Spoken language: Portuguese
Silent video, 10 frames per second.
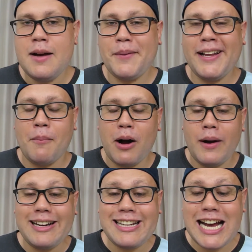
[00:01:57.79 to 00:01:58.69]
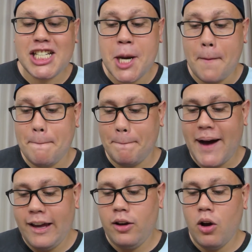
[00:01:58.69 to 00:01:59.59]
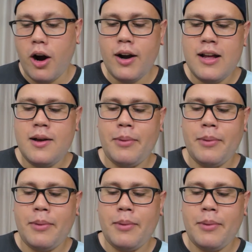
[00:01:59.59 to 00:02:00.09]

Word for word: para dar uma qualidade maior